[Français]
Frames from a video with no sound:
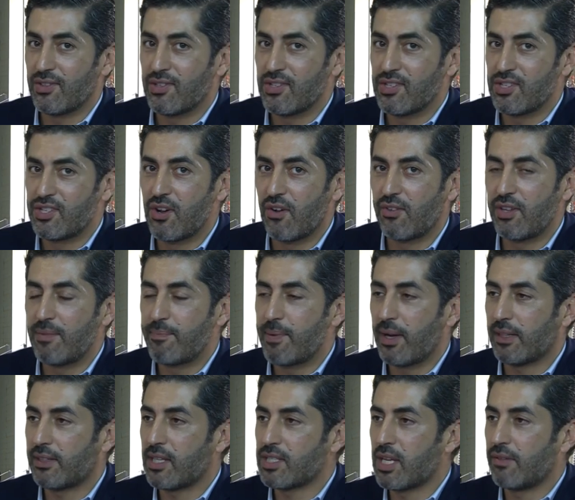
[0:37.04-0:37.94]
j'ai envie de
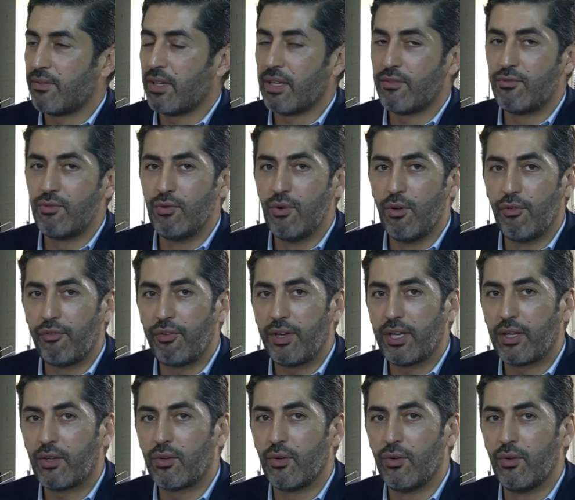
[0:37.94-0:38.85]
partager avec vous le
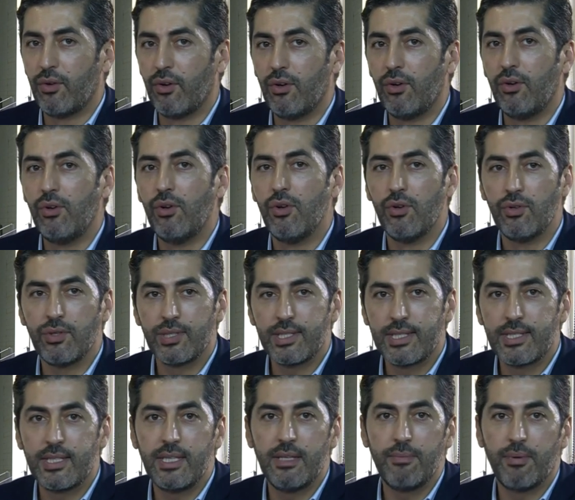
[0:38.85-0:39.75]
fait que le
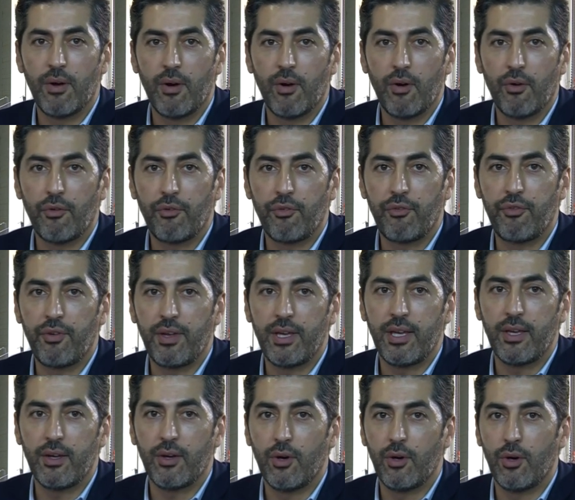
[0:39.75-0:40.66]
CIB euh,
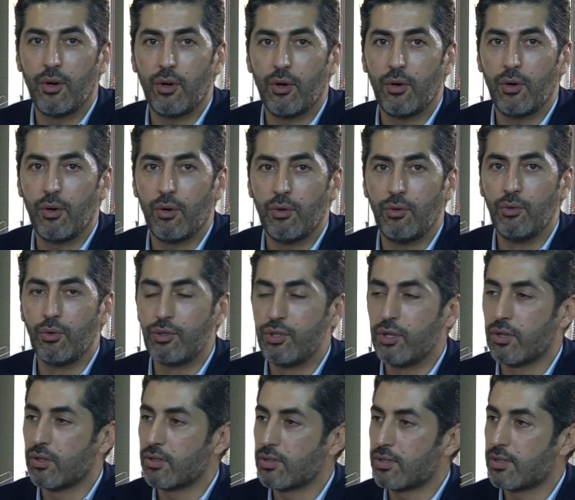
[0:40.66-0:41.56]
fait euh, une
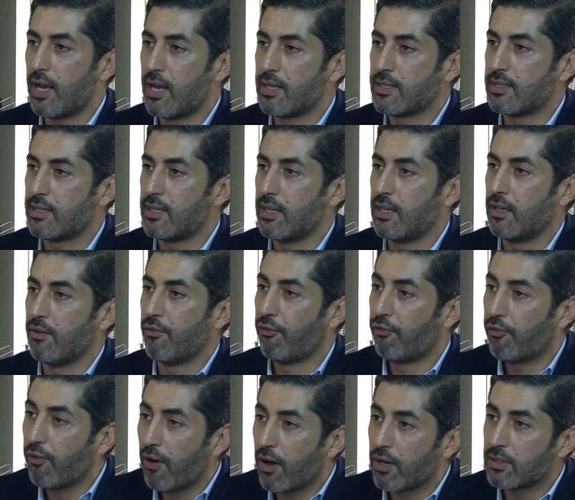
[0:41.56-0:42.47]
audience assez
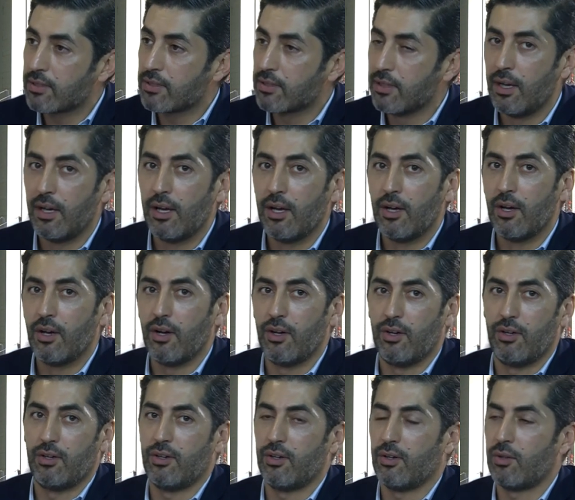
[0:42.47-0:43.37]
forte,
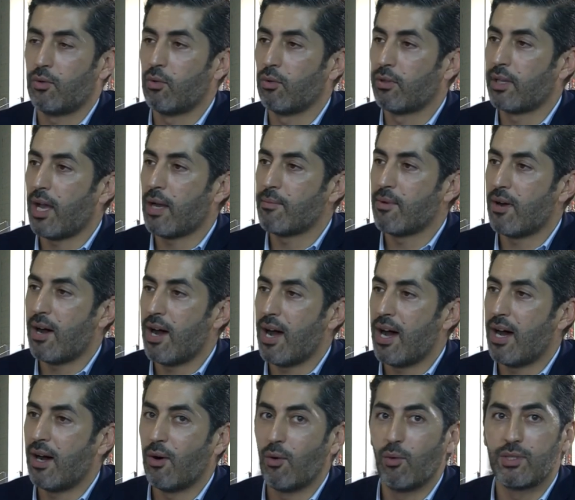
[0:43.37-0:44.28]
euh, contrairement
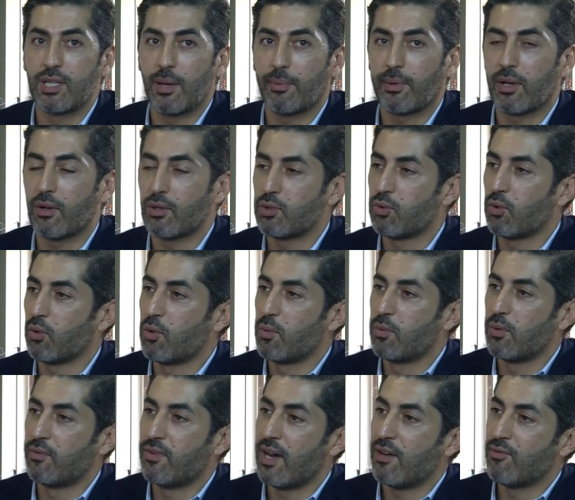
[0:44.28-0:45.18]
aux appréhensions qu'on
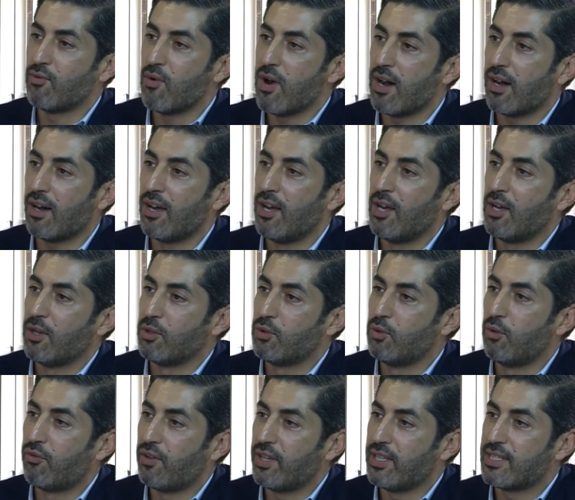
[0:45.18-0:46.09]
pouvez avoir
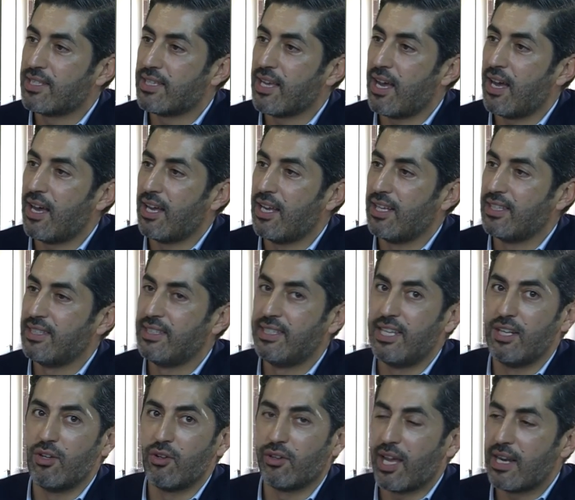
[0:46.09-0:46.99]
du fait de sa
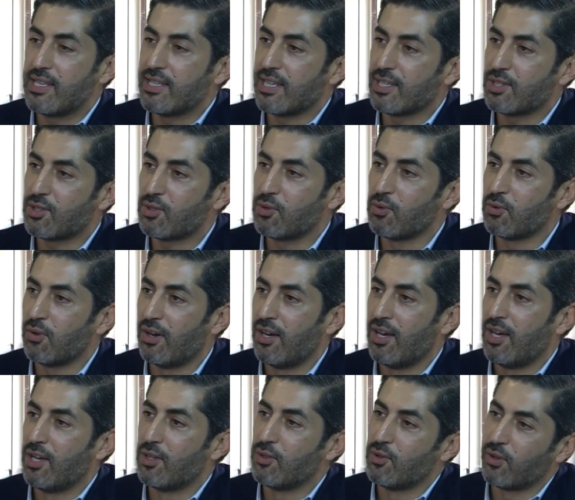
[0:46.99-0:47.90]
délocalisation
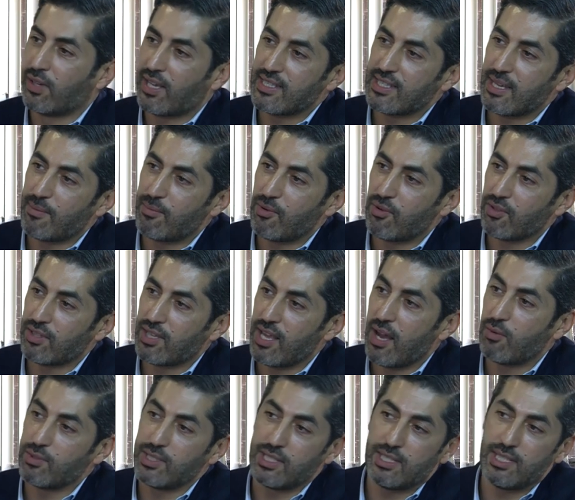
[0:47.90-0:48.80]
de
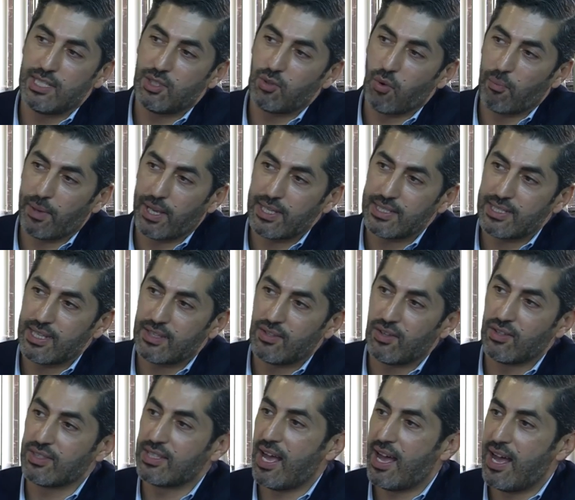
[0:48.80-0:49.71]
Casablanca aux éditions
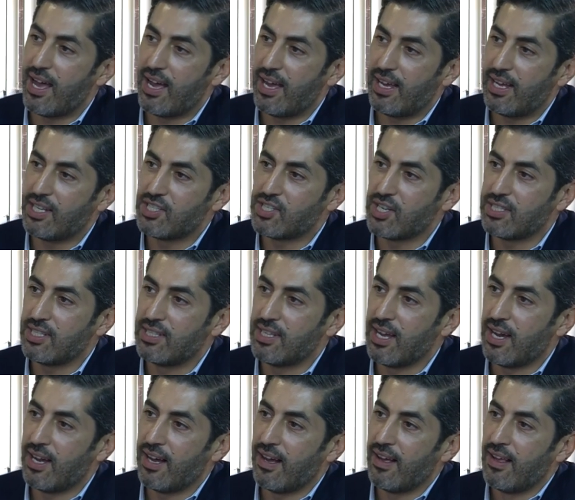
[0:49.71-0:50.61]
précédentes à El
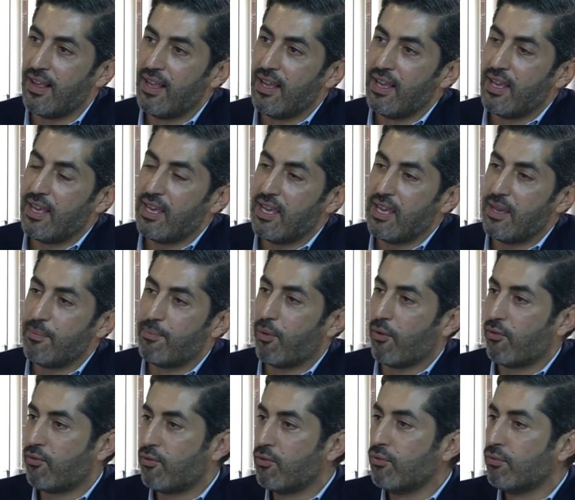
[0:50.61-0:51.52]
Jadida. Et
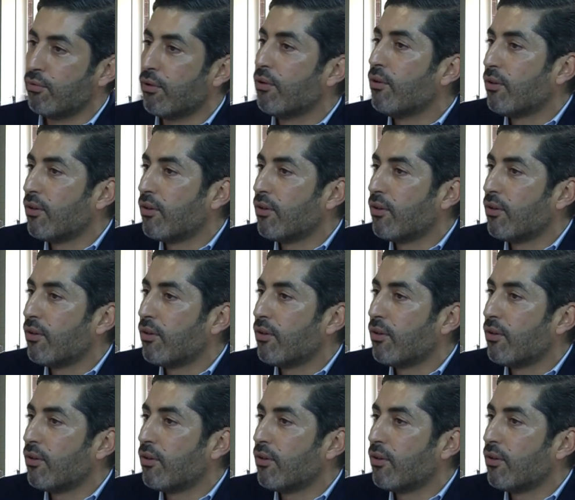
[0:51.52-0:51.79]
pour vous,